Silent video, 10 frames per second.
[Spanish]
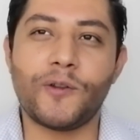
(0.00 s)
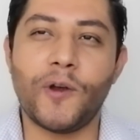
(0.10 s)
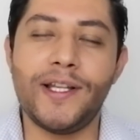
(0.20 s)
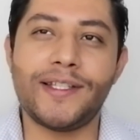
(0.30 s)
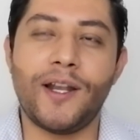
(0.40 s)

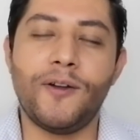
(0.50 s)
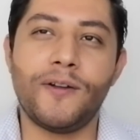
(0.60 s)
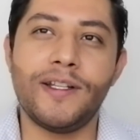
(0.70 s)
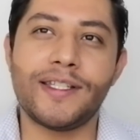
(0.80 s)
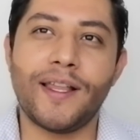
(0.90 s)
todo el
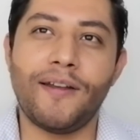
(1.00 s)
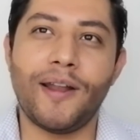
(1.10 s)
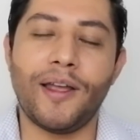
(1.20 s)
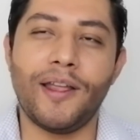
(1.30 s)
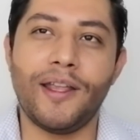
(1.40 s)
salón
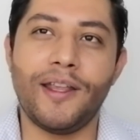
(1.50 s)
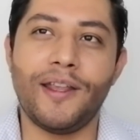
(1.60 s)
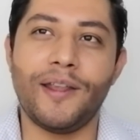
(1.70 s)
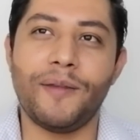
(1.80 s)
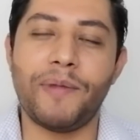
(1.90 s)
estaba
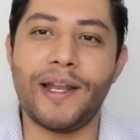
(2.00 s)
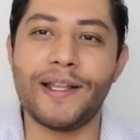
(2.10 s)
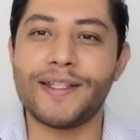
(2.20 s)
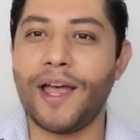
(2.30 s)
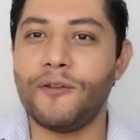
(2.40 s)
eh,
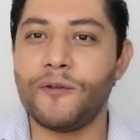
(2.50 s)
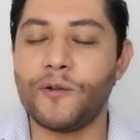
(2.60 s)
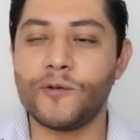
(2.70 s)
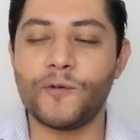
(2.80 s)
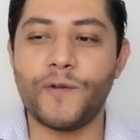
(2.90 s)
embelezado
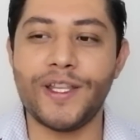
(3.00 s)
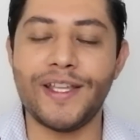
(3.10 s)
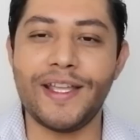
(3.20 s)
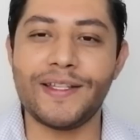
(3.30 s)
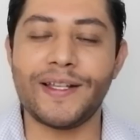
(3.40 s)
con su
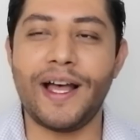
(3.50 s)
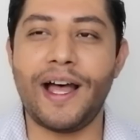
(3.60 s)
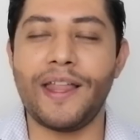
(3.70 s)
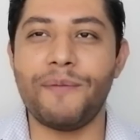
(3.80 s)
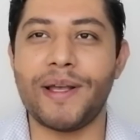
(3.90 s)

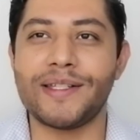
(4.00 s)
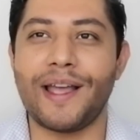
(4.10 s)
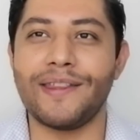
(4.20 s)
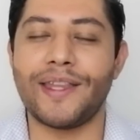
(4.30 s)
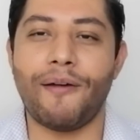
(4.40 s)
belleza, además
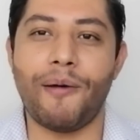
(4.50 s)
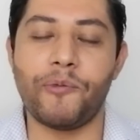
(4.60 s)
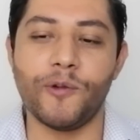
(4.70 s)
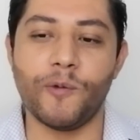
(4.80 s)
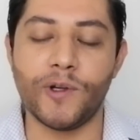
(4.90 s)
cantaba
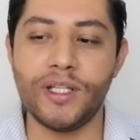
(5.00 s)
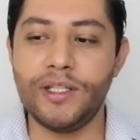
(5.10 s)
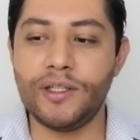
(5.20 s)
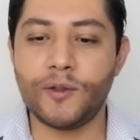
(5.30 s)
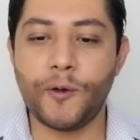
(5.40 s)
muy
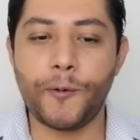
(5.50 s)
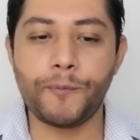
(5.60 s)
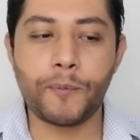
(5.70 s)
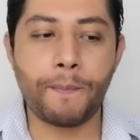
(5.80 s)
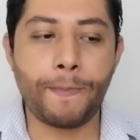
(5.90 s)
bonito.